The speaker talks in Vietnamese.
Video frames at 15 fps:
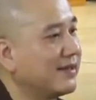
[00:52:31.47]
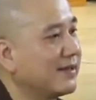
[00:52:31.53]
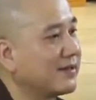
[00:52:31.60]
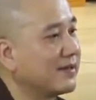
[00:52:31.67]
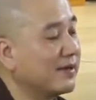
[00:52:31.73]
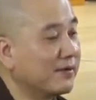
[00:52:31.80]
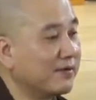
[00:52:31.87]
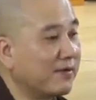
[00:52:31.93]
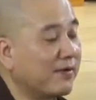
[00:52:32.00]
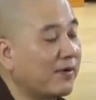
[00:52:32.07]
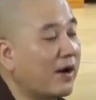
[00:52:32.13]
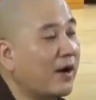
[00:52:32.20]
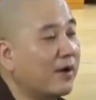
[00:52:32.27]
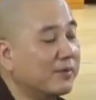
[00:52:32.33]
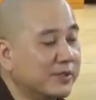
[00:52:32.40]
Chờ
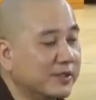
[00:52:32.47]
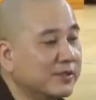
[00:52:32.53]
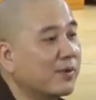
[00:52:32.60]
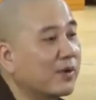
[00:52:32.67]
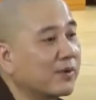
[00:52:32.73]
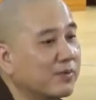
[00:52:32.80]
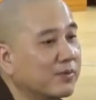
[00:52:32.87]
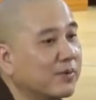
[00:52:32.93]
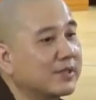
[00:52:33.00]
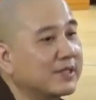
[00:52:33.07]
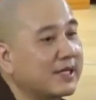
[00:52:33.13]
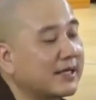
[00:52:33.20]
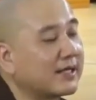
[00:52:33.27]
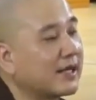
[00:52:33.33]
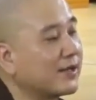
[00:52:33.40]
Hòa hôm trước Hòa cũng có
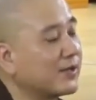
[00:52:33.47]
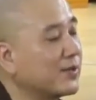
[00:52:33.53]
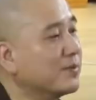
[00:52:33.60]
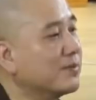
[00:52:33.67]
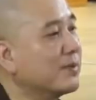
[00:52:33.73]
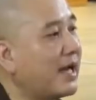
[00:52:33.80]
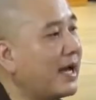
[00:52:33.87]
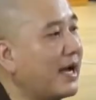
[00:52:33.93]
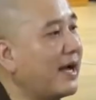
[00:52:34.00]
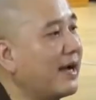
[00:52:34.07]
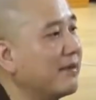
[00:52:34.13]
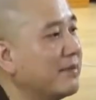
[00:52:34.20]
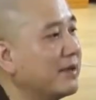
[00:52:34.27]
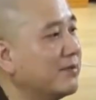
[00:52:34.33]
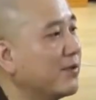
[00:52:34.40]
nhắc đại chúng là
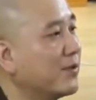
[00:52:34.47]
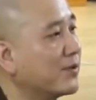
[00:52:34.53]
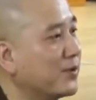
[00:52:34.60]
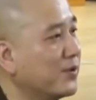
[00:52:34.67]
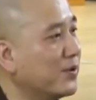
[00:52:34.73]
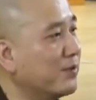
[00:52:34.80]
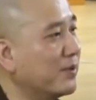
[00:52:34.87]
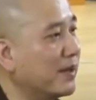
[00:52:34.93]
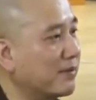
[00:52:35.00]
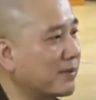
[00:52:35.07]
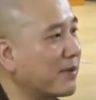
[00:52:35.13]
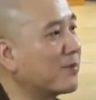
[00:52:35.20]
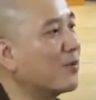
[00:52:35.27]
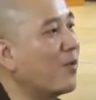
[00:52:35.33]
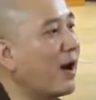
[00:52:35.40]
mình vô chùa mình làm
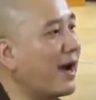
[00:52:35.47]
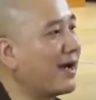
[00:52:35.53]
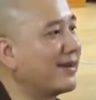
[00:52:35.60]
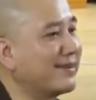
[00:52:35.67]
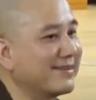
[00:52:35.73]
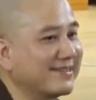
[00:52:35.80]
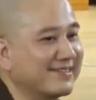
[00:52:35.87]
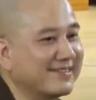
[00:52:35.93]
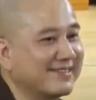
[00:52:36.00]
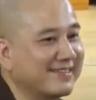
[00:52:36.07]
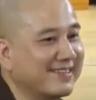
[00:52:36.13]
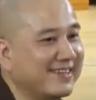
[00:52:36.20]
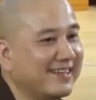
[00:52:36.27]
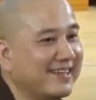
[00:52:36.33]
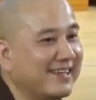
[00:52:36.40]
công quả đó,
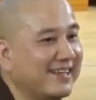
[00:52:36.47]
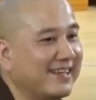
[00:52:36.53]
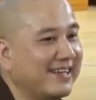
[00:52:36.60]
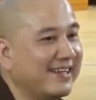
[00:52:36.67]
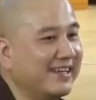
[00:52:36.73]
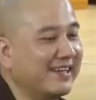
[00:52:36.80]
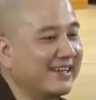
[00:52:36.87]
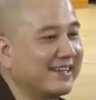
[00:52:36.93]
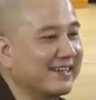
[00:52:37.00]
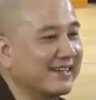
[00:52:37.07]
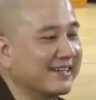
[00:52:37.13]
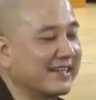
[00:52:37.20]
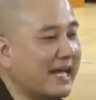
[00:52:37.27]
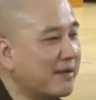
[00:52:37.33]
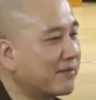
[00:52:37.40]

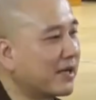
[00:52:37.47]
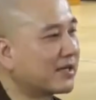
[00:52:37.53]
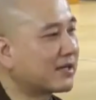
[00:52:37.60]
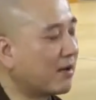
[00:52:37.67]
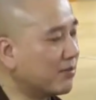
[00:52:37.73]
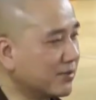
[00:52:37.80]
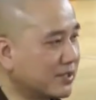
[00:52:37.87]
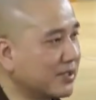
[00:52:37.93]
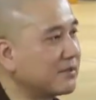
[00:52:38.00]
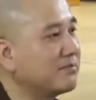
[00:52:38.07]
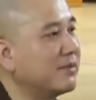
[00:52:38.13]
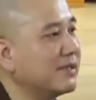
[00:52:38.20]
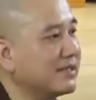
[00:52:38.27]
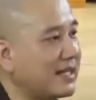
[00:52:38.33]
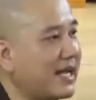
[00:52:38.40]
à, đem cái công sức
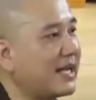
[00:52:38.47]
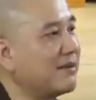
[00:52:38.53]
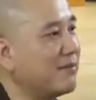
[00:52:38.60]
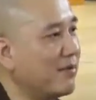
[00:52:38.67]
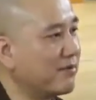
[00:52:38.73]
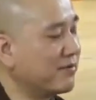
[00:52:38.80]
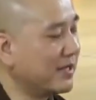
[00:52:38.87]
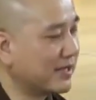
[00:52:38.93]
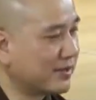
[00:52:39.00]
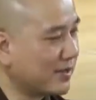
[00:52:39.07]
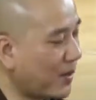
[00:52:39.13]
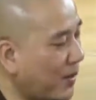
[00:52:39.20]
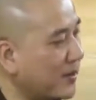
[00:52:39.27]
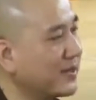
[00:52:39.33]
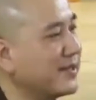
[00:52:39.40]
mình ra là một việc
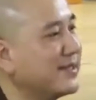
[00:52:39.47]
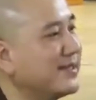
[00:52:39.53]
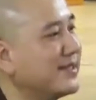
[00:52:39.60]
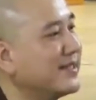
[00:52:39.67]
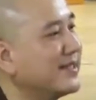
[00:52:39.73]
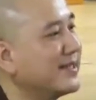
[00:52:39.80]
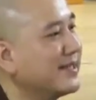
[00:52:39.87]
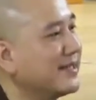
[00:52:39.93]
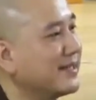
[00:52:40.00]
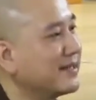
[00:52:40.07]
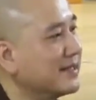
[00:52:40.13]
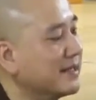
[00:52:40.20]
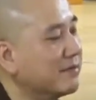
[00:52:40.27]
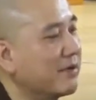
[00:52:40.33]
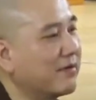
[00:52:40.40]
rồi,
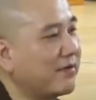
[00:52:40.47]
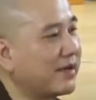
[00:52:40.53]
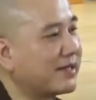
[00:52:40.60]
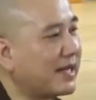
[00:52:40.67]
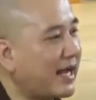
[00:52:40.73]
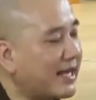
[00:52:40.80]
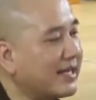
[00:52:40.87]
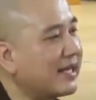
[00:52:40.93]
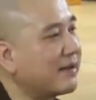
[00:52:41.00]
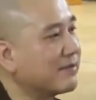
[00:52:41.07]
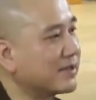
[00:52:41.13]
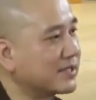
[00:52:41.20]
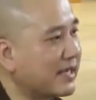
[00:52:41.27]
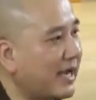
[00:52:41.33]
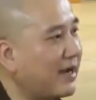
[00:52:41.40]
nhưng mà phải ráng
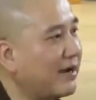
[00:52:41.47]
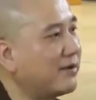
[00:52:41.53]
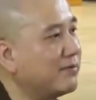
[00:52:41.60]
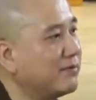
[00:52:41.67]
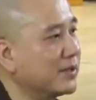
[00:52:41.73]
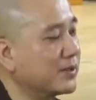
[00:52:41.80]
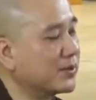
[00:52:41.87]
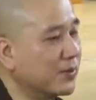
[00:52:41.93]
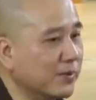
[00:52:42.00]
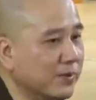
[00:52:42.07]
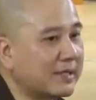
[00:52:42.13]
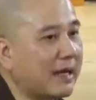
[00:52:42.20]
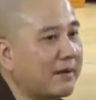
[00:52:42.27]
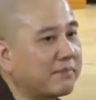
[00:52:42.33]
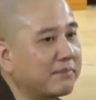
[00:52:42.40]
làm sao mình tu
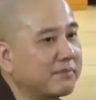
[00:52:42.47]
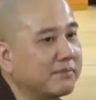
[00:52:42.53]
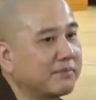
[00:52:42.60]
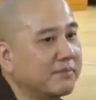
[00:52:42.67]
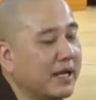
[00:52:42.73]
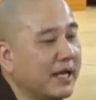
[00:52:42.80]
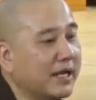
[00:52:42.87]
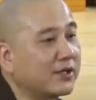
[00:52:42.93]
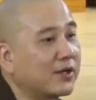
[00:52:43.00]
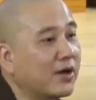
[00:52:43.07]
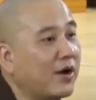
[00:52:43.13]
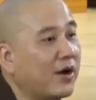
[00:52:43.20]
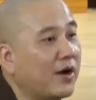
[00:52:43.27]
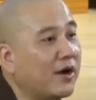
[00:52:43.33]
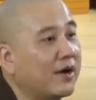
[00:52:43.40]
tập để
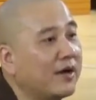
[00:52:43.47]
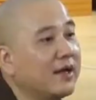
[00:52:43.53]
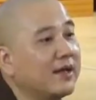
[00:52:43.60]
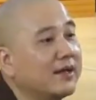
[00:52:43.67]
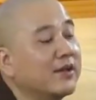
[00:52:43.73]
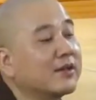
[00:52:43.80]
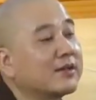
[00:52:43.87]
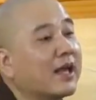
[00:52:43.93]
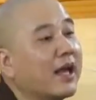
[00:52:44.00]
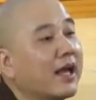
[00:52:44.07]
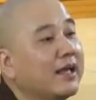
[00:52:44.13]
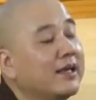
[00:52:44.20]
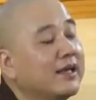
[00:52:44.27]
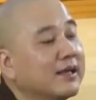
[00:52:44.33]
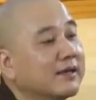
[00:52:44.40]
cho nó
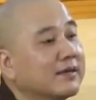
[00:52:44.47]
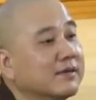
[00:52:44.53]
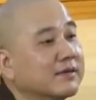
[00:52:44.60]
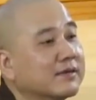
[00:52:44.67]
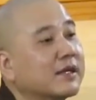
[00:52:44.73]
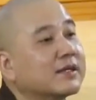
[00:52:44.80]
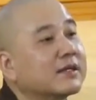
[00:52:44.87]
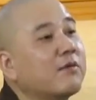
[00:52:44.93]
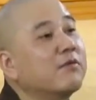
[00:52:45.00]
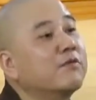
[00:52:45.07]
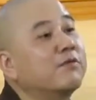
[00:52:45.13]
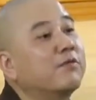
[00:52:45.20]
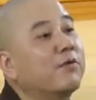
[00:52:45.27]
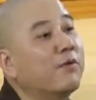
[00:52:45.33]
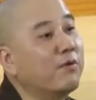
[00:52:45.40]
thể hiện được cái
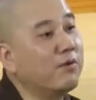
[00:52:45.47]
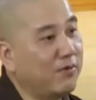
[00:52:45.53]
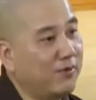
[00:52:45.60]
công phu.